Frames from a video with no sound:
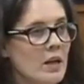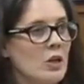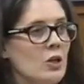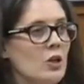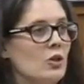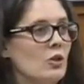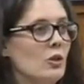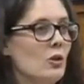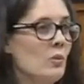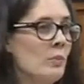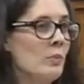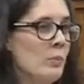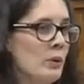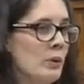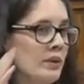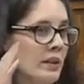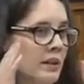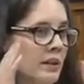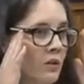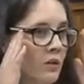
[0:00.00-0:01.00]
y otros
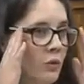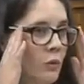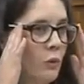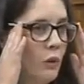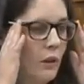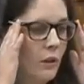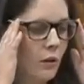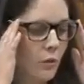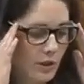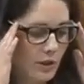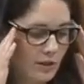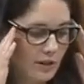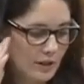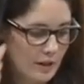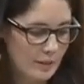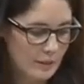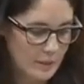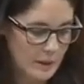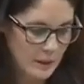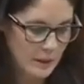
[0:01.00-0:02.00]
pues tienen sus razones
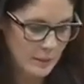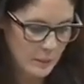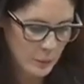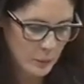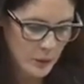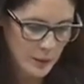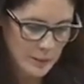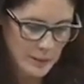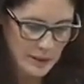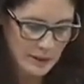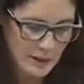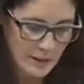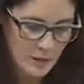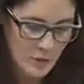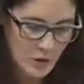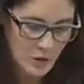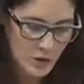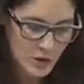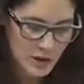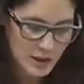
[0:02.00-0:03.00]
también puramente
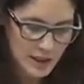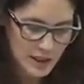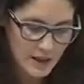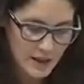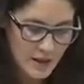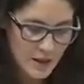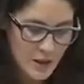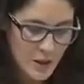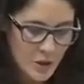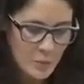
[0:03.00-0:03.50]
ideológicas,